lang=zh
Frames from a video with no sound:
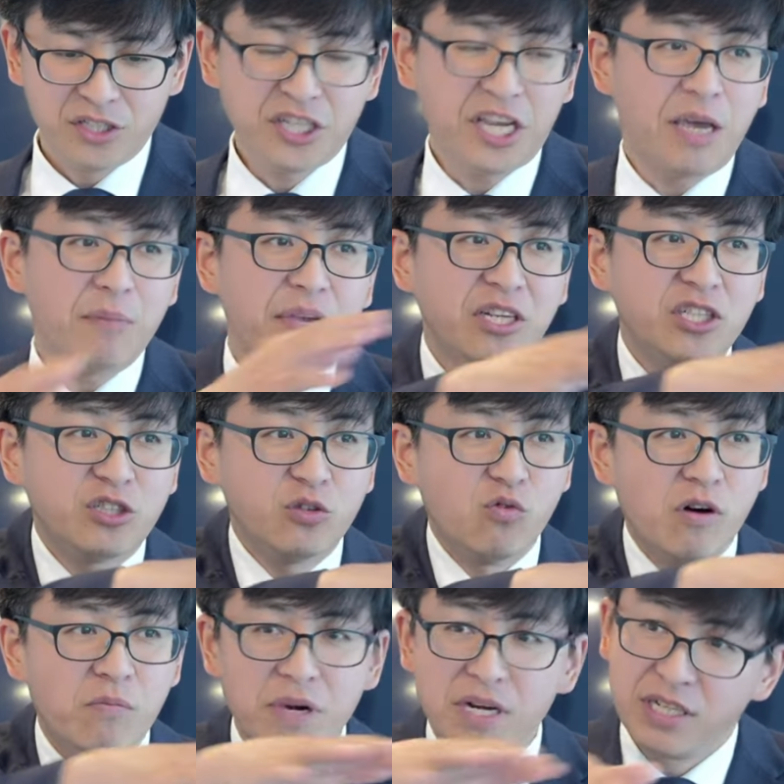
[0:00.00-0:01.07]
前面是
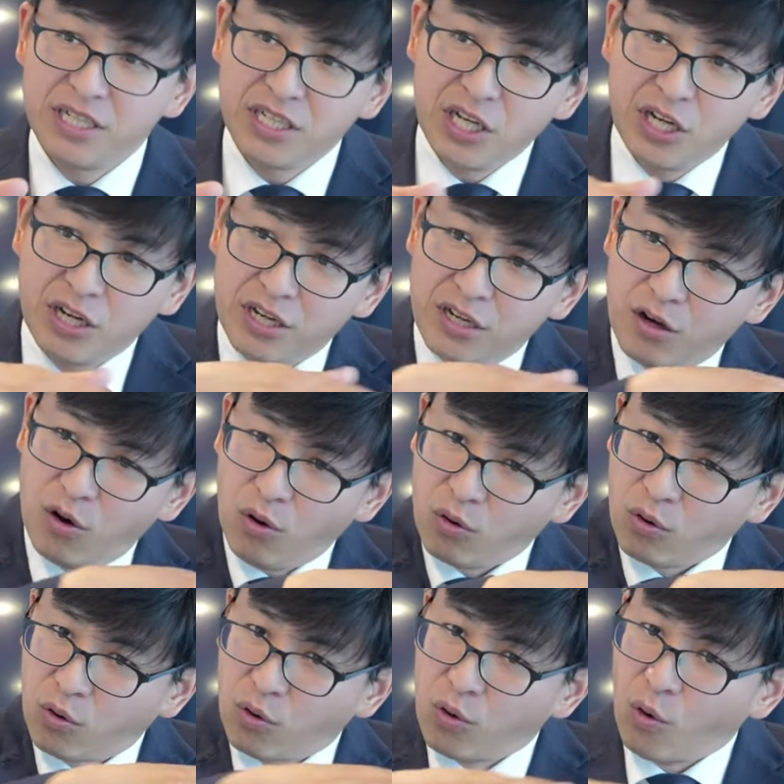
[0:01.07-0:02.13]
我们
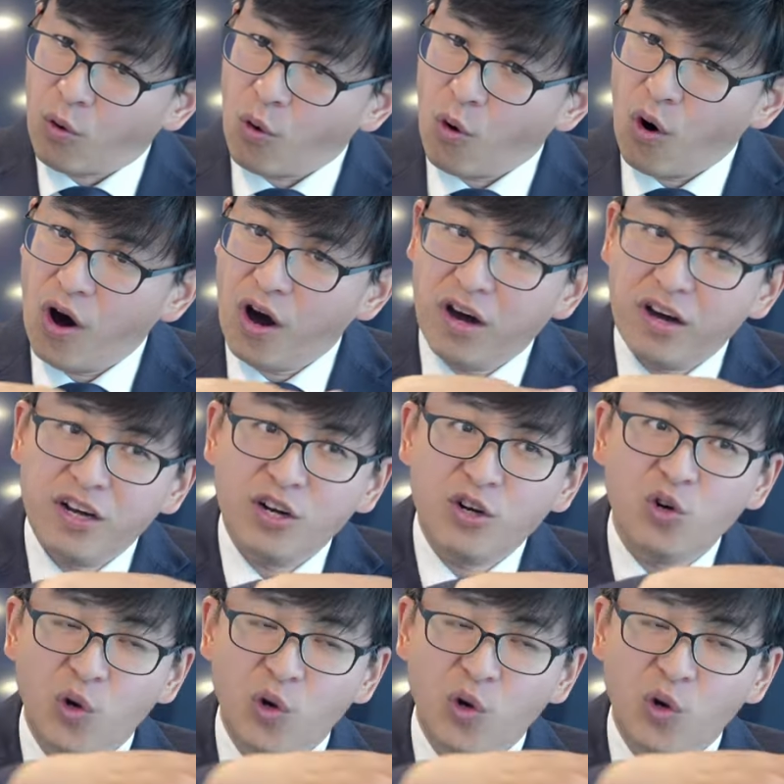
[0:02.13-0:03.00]
活